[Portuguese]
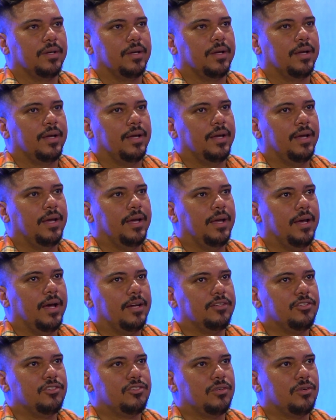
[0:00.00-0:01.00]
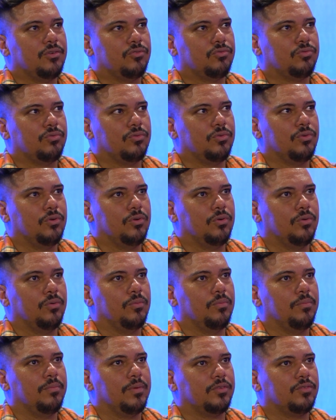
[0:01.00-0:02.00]
É, a gente lançou
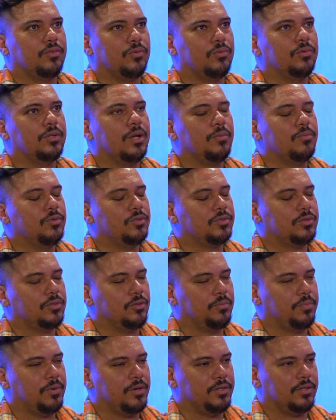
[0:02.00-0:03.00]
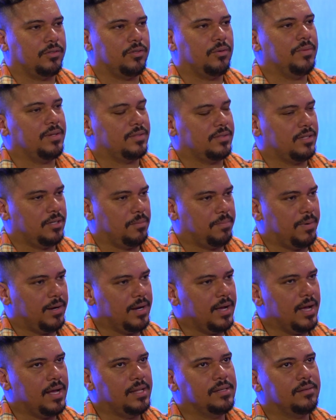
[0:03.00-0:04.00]
uma segunda música do projeto. Tem uma mensagem
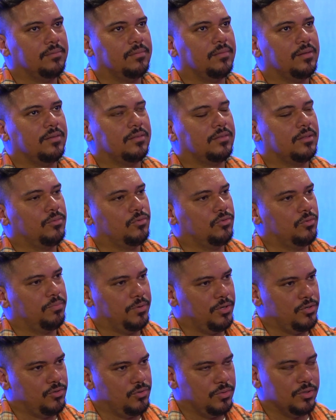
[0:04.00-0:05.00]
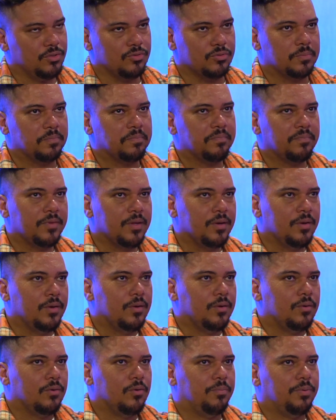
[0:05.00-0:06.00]
apagada, lançamos o prejuízo.
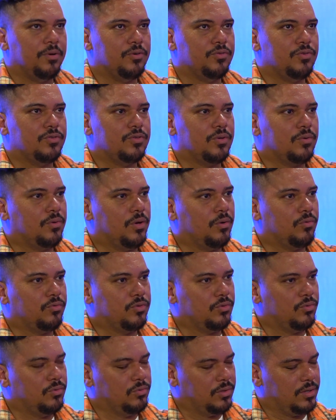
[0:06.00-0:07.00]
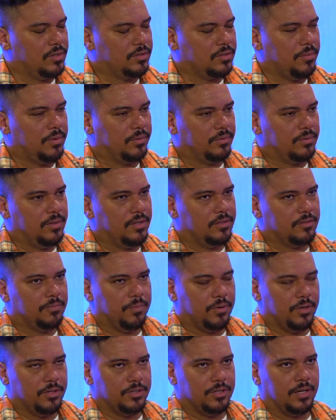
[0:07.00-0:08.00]
O prejuízo é o, é o segundo lançamento desse
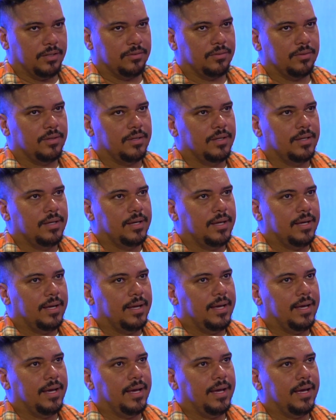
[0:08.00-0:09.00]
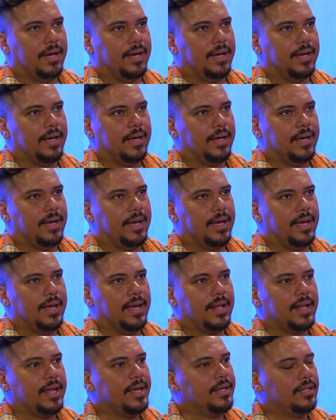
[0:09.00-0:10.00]
projeto. É,
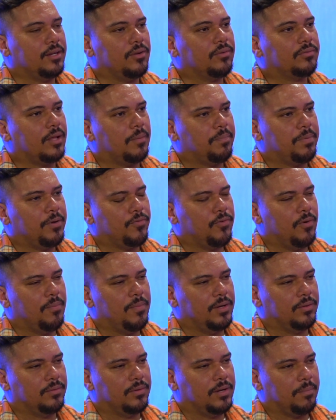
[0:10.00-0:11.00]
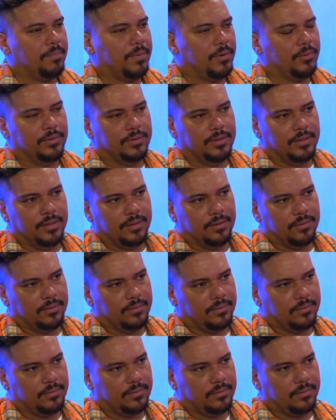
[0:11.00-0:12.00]
ela ainda não está performando na pagodeira.
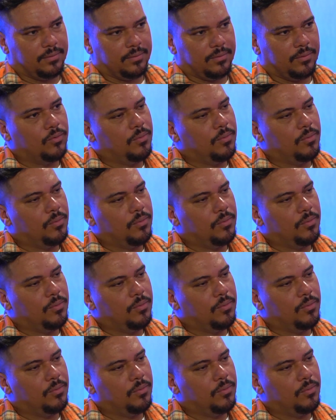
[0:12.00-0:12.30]
O